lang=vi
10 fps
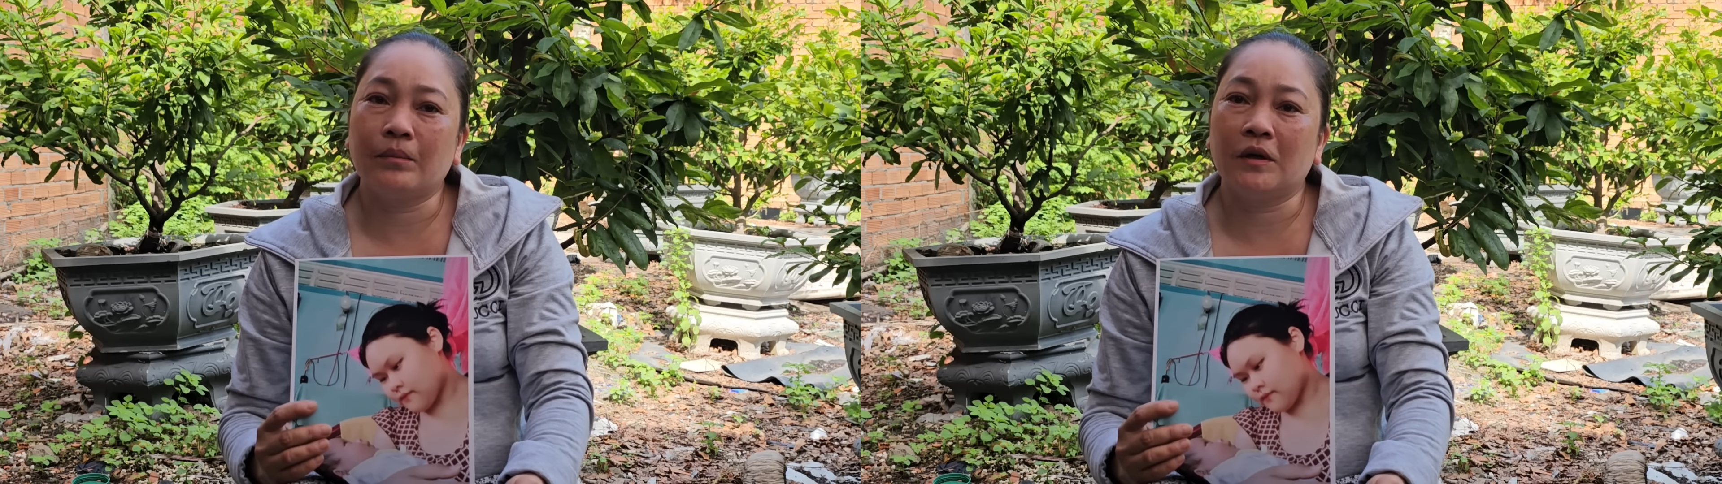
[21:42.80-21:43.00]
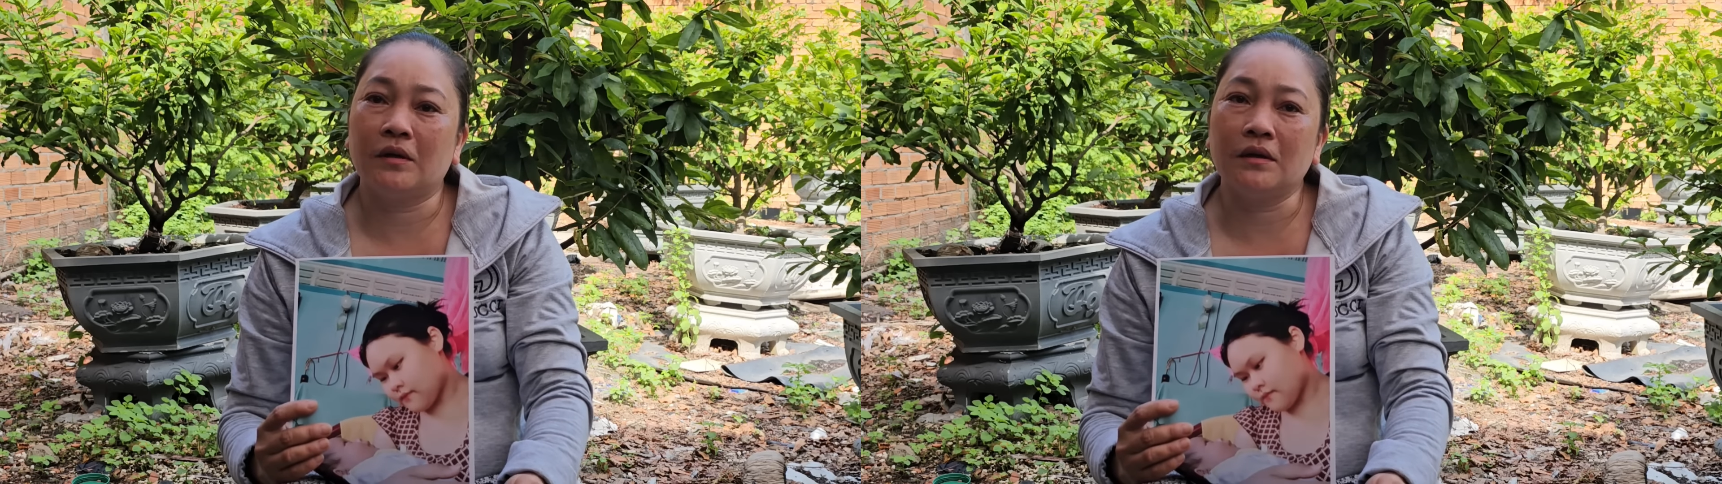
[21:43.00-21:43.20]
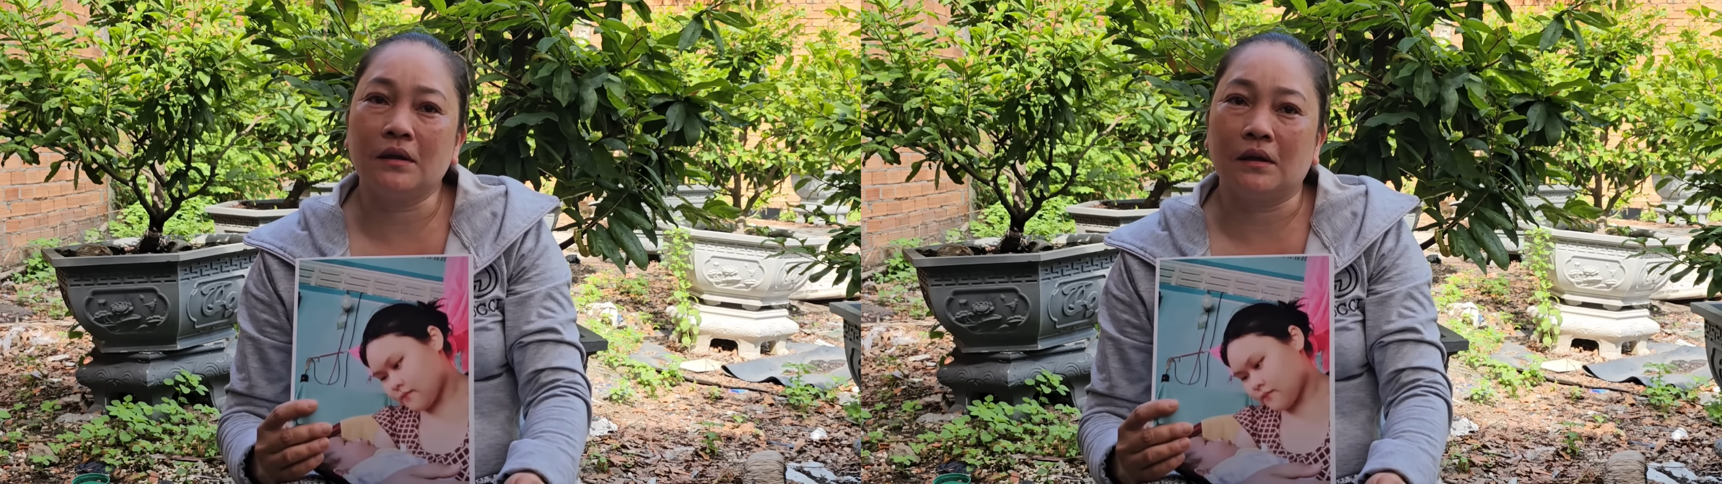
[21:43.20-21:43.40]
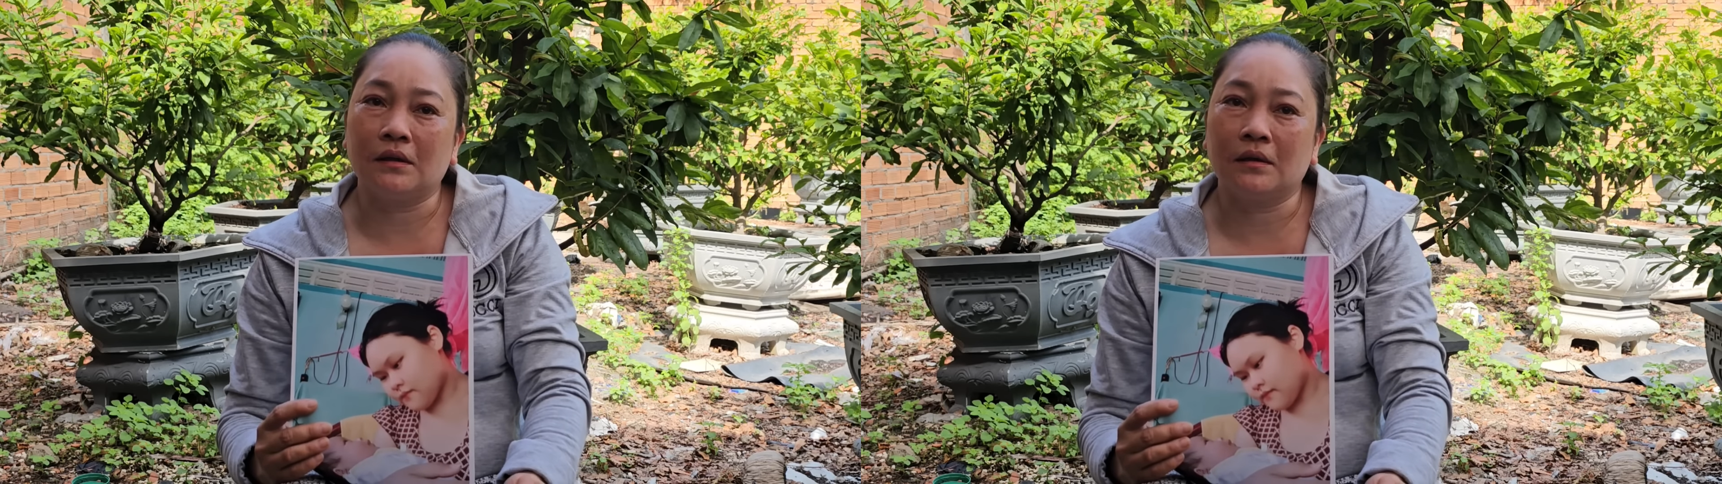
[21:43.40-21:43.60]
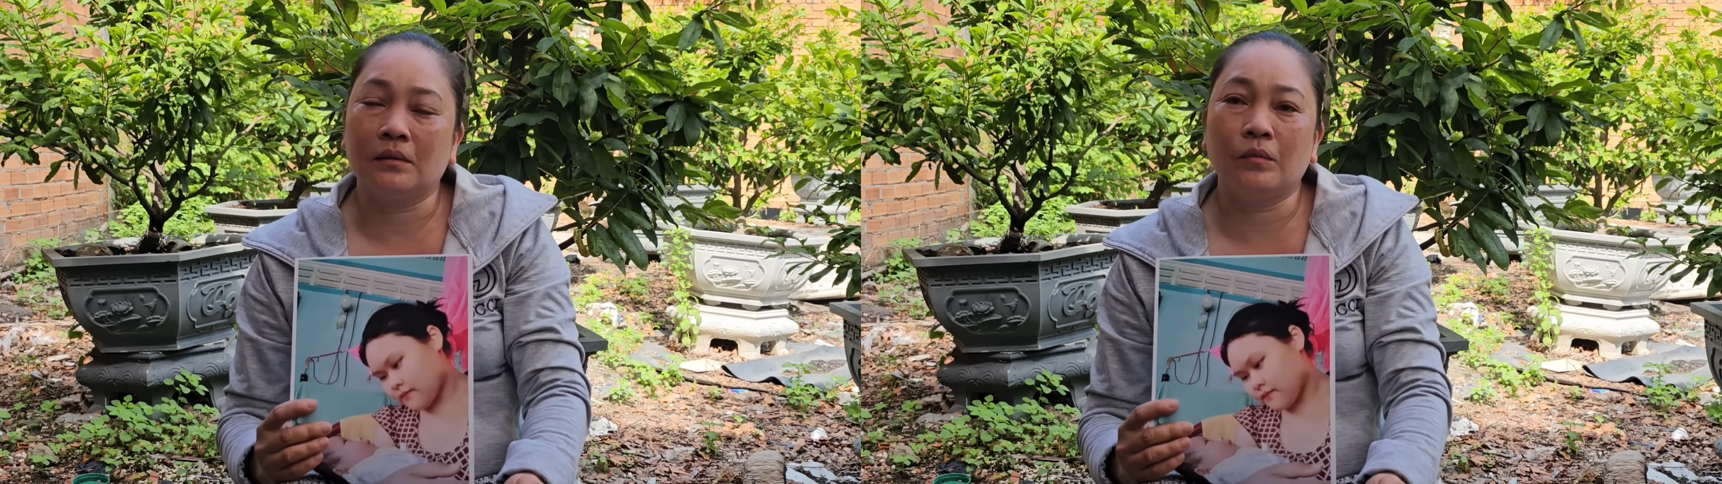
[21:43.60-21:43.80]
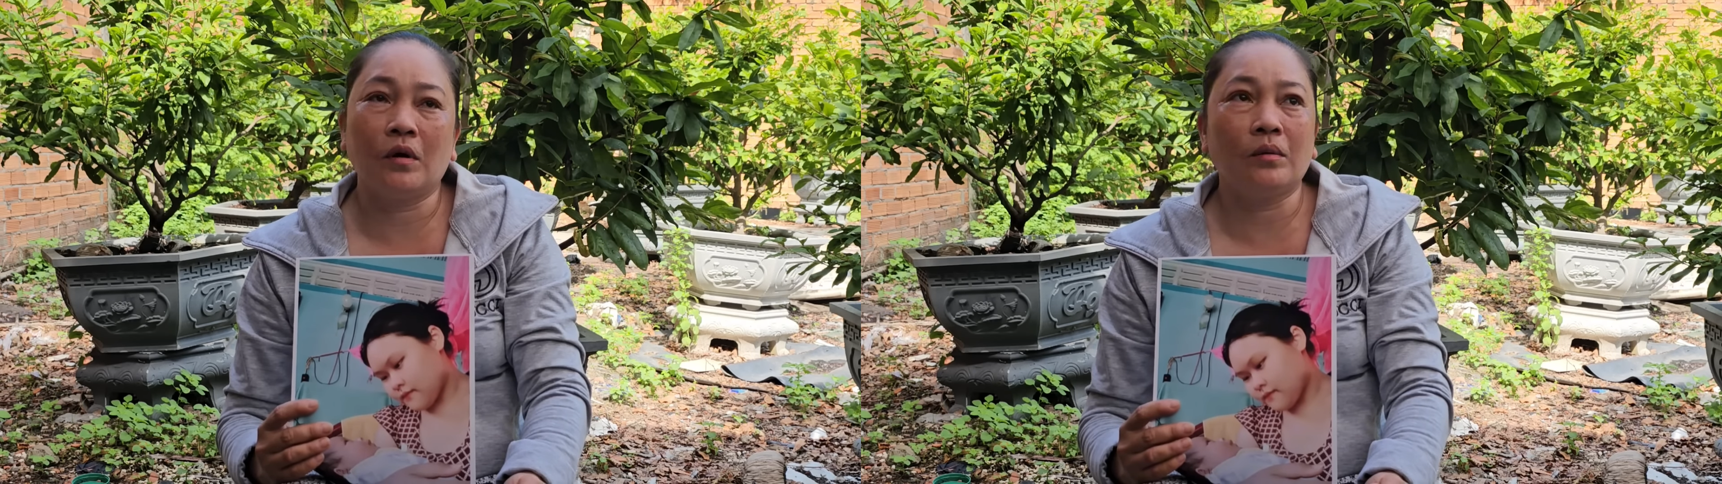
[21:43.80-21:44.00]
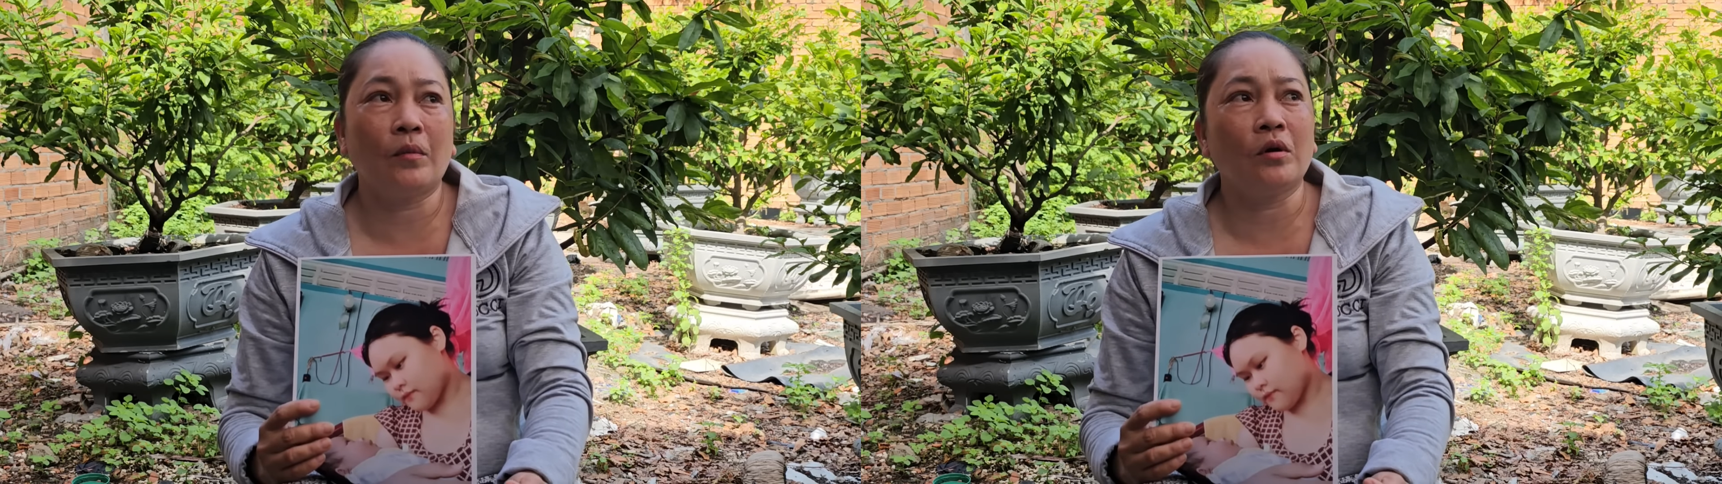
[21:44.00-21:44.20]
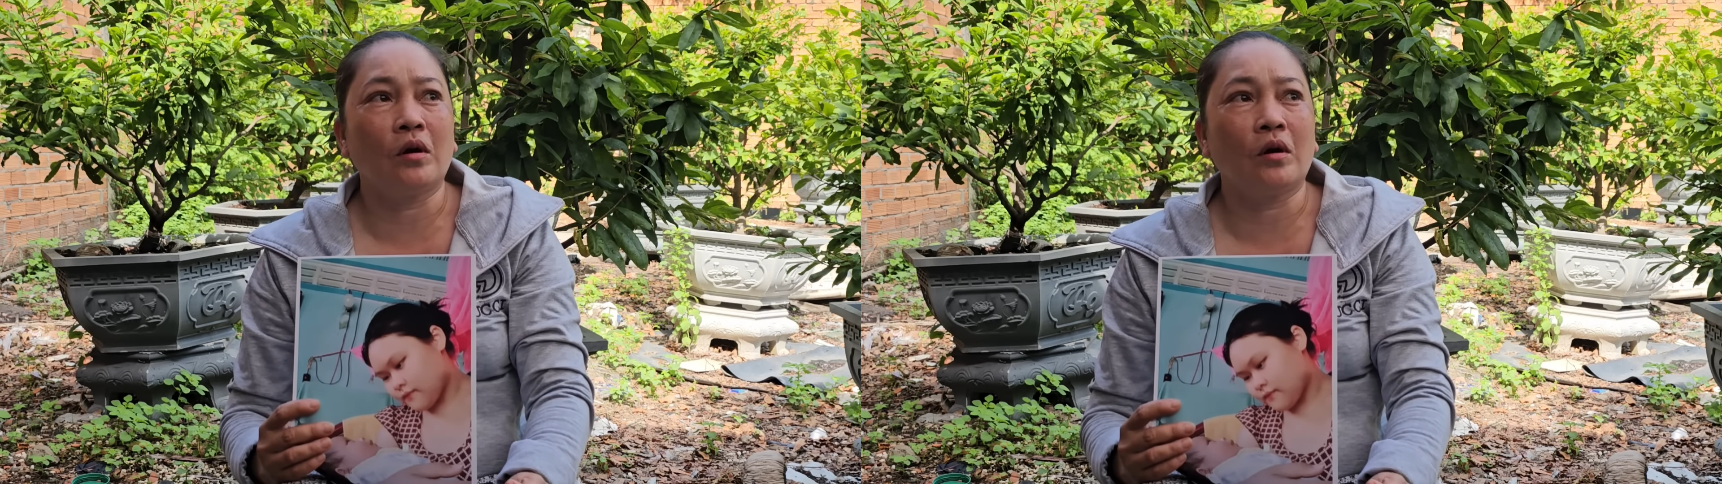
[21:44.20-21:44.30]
năm rưỡi rồi bỏ